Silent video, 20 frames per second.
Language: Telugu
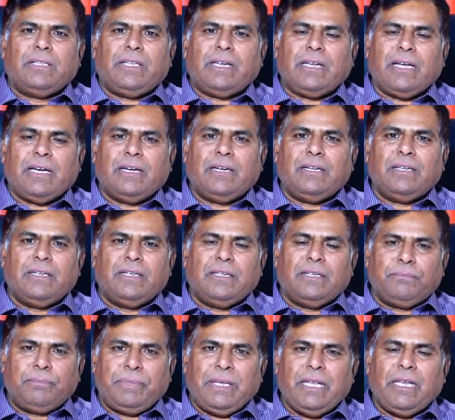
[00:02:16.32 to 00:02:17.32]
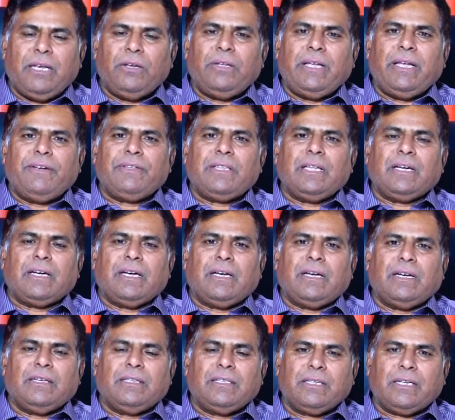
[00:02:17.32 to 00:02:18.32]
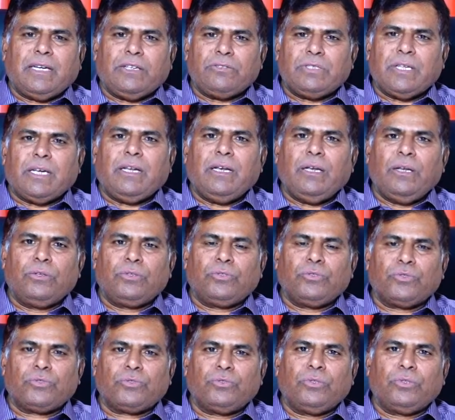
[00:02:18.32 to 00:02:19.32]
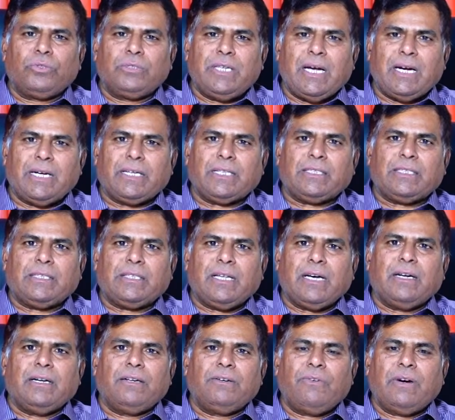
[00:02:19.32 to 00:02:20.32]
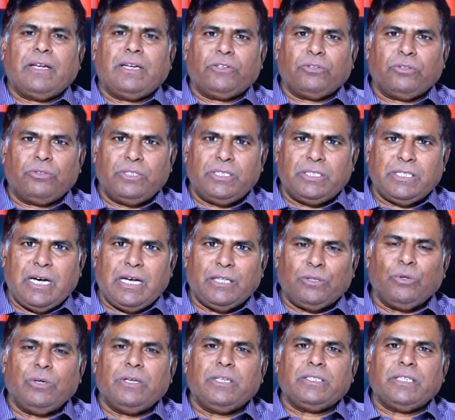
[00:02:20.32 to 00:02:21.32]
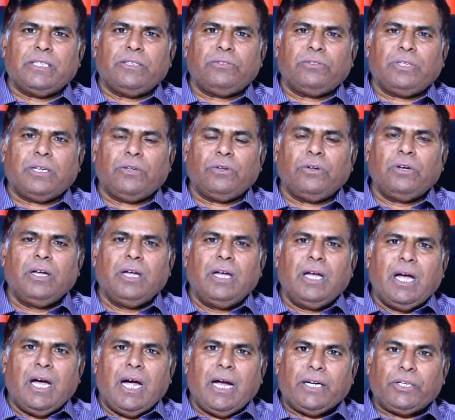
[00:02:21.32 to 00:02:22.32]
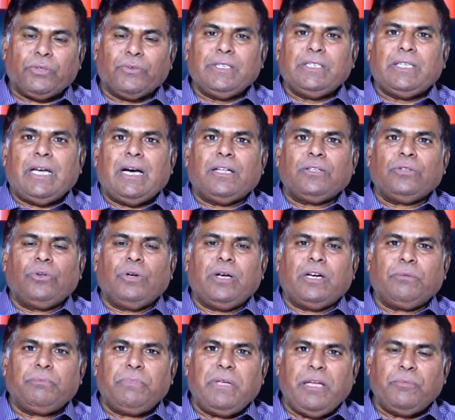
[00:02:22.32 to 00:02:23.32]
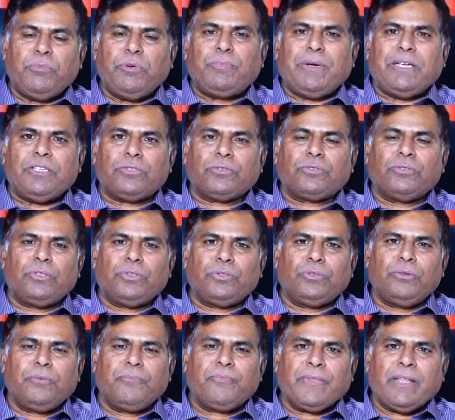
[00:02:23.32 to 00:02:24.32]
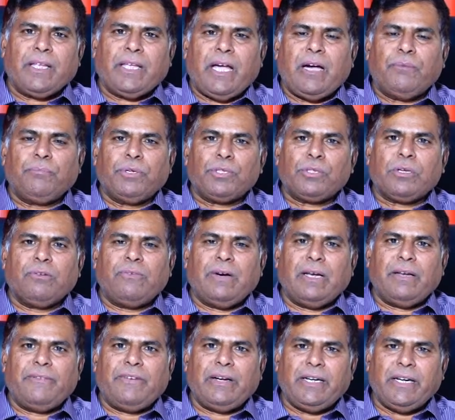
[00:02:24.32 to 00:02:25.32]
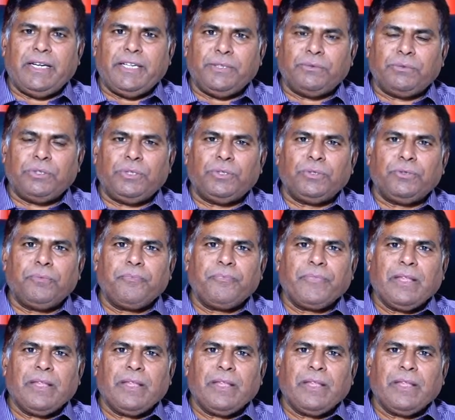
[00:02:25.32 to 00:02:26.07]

తన పిల్లలను ఏ విధంగా కనుసన్నల్లో చూసుకుంటూ జాగ్రత్తత వారి గురించి ఆందోళన చెందుతాడో అటువంటి ఆందోళన మేము పంచుకుంటూ క్యాంపస్లో వాళ్ళ వెన్నంటి ఉంటూ